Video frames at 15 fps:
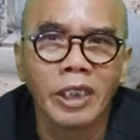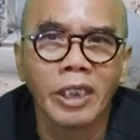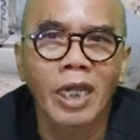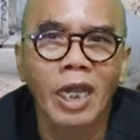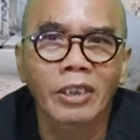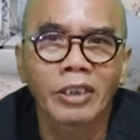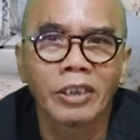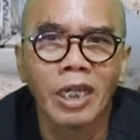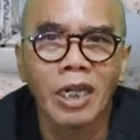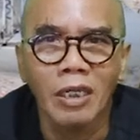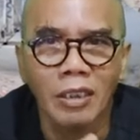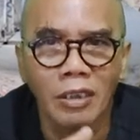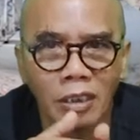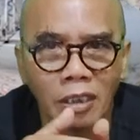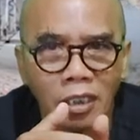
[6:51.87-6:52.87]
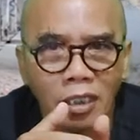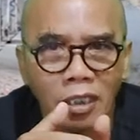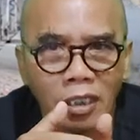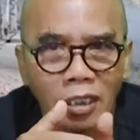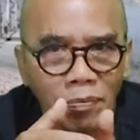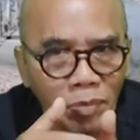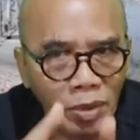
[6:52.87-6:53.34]
ciri khasnya
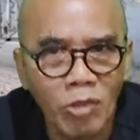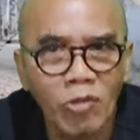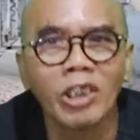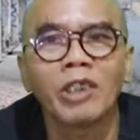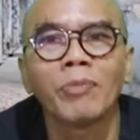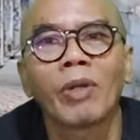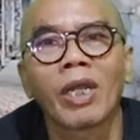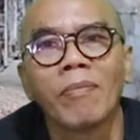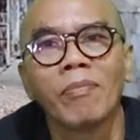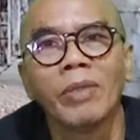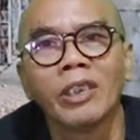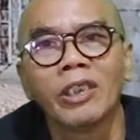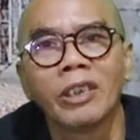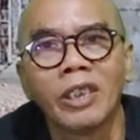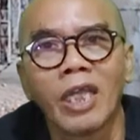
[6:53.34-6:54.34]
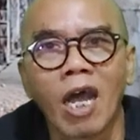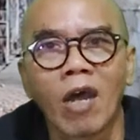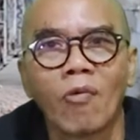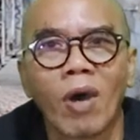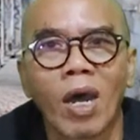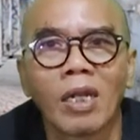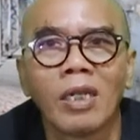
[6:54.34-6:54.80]
uh, menulis premis di
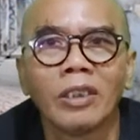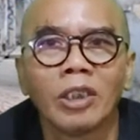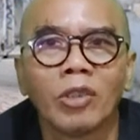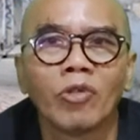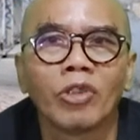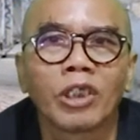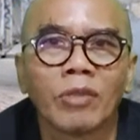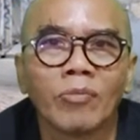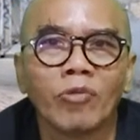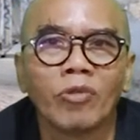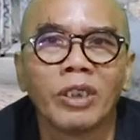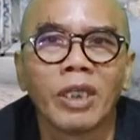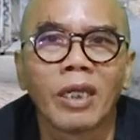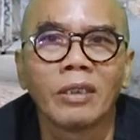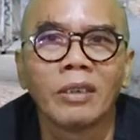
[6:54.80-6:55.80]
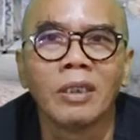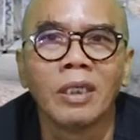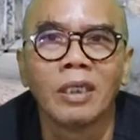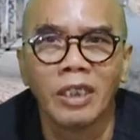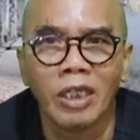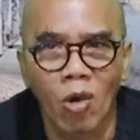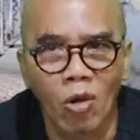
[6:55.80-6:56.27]
awal terus kemudian
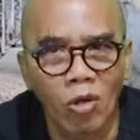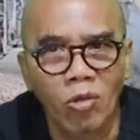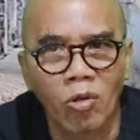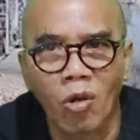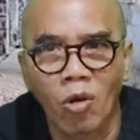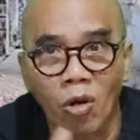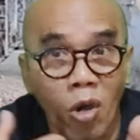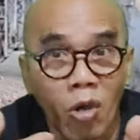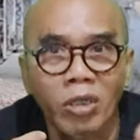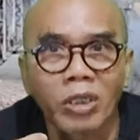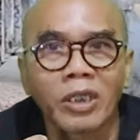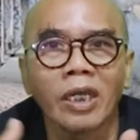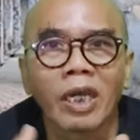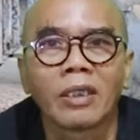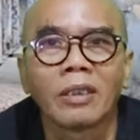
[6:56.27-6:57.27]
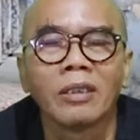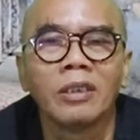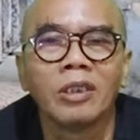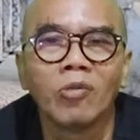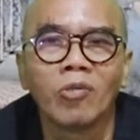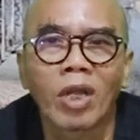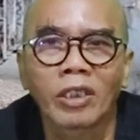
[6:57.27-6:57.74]
diolor-olor dengan
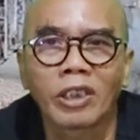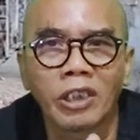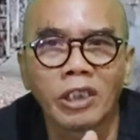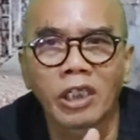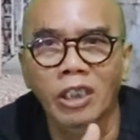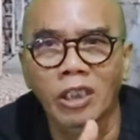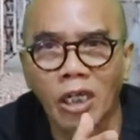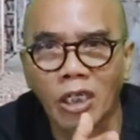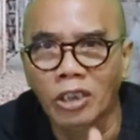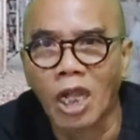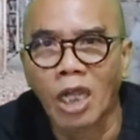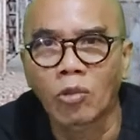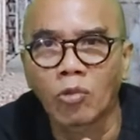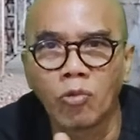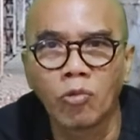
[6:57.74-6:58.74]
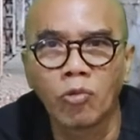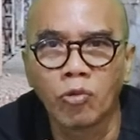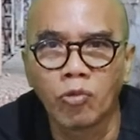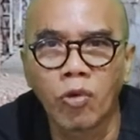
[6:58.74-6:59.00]
durasi sekitar 1, 2,